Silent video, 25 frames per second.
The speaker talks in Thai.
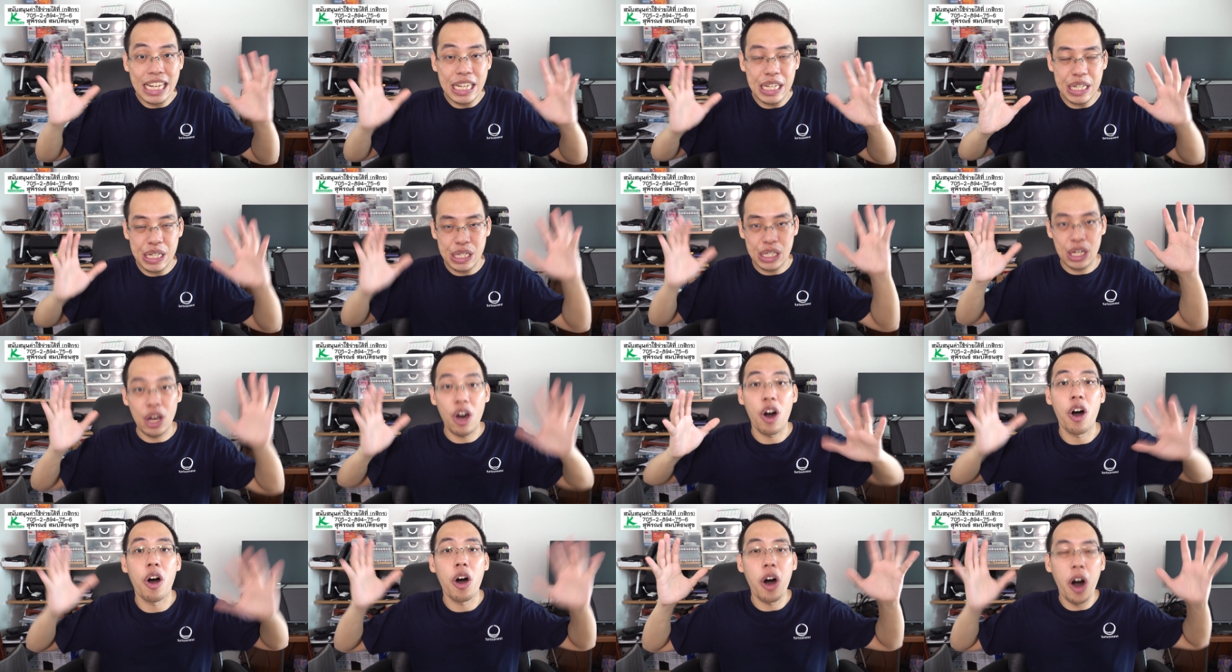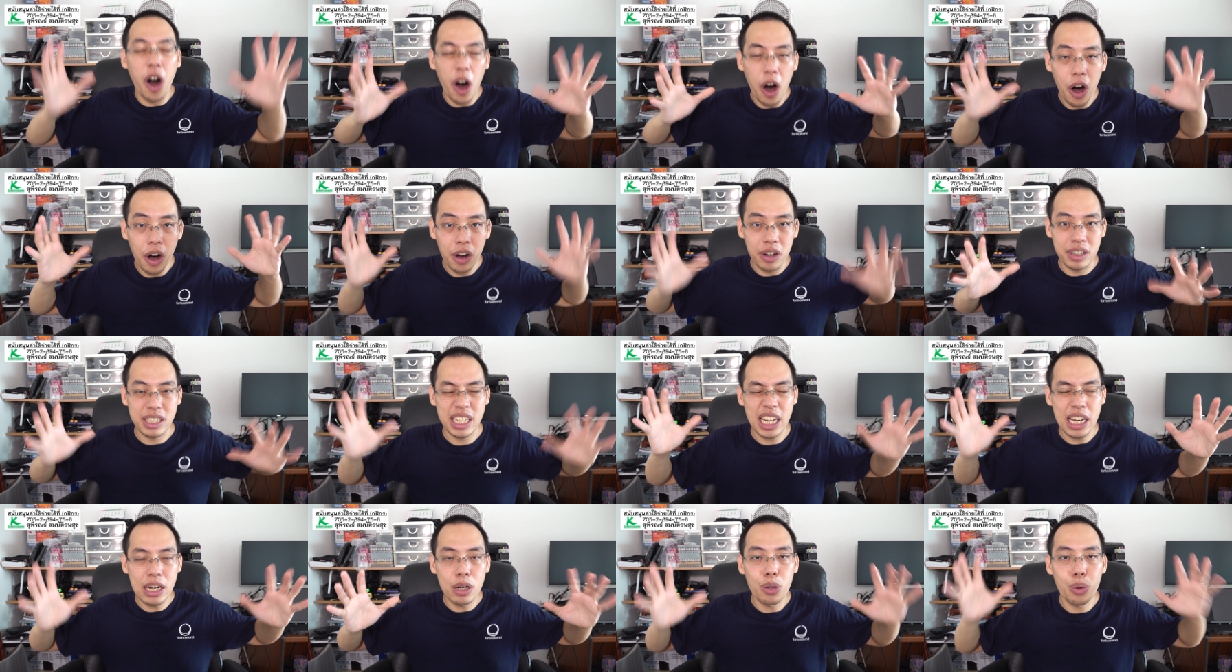ส์ของห้อง
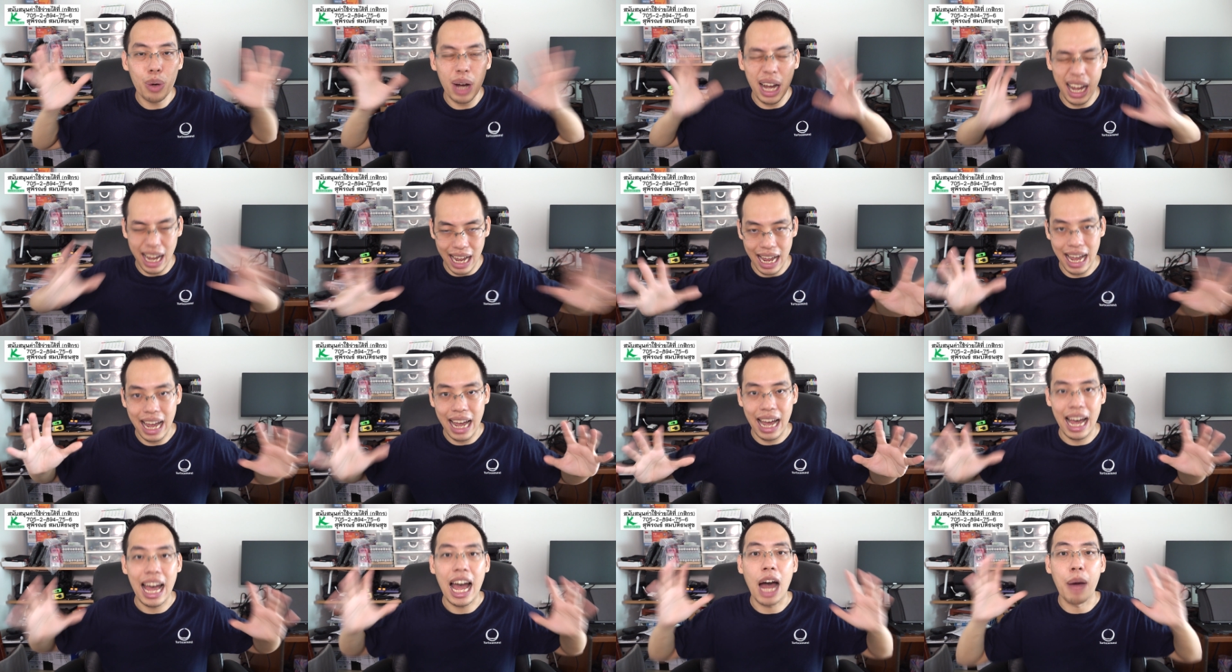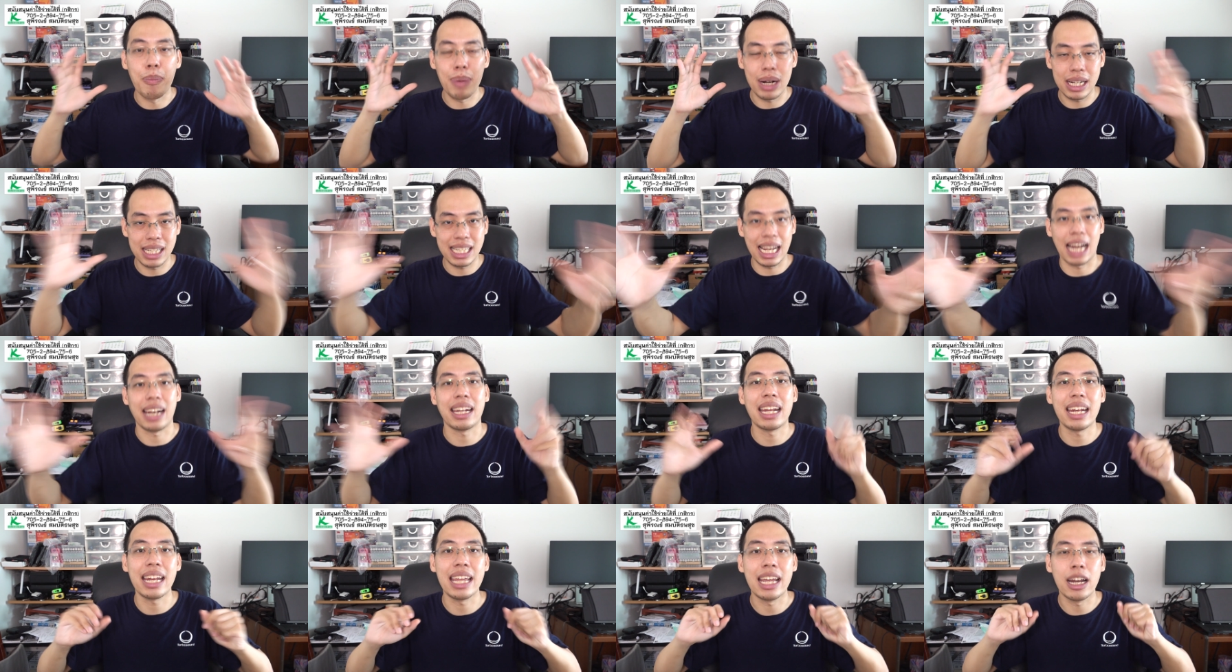ที่ลูกค้าเอามาจัด
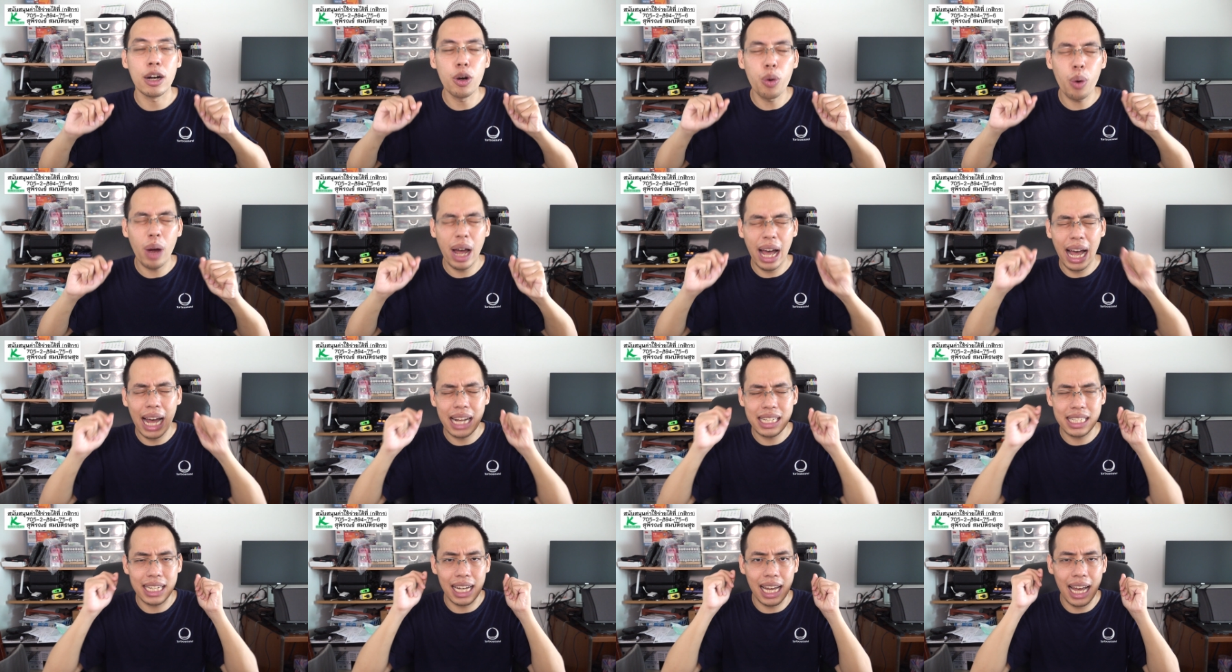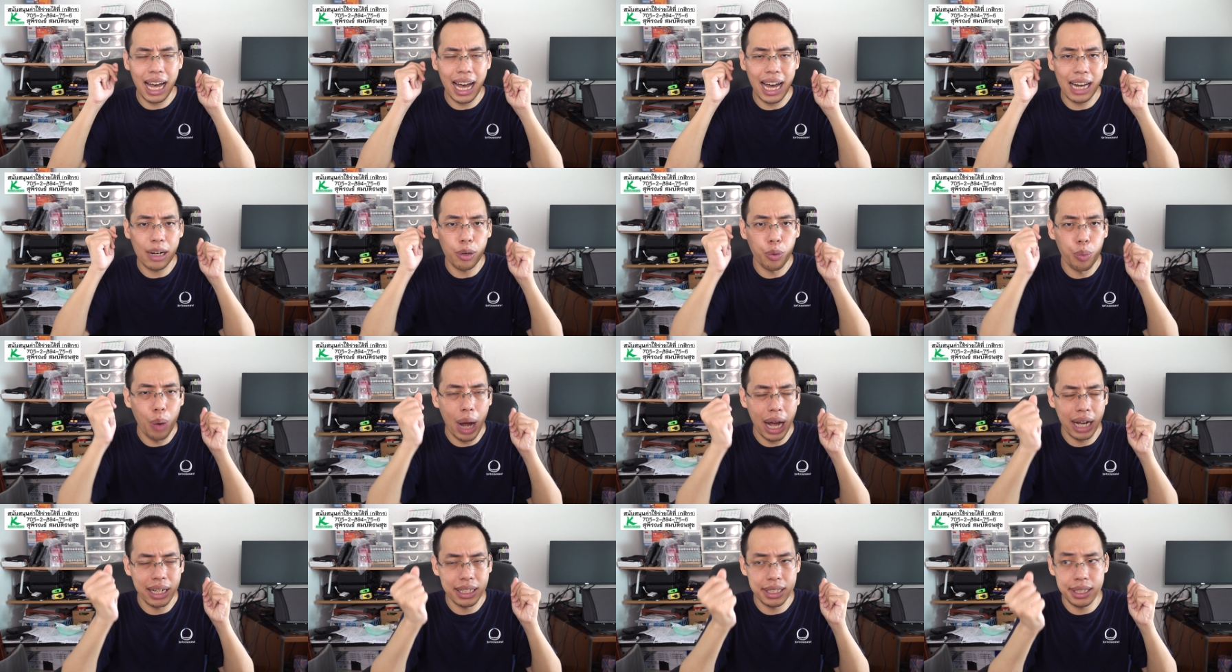นั่นเอง ลูกค้าจะคาดห
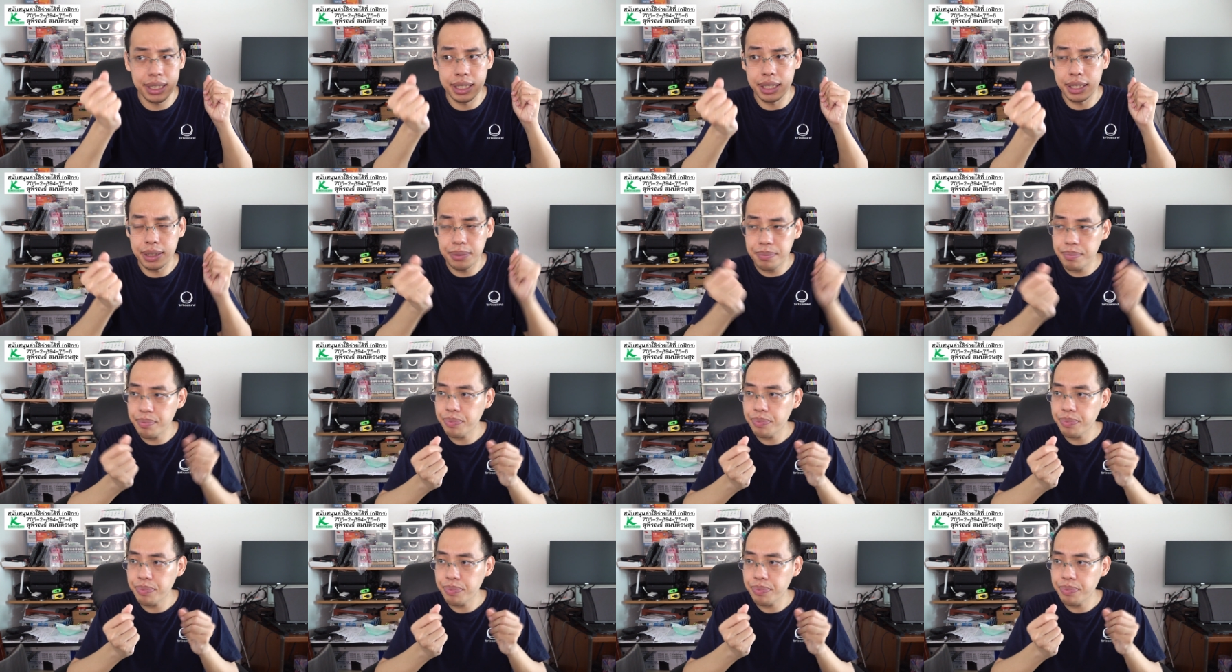วังถึง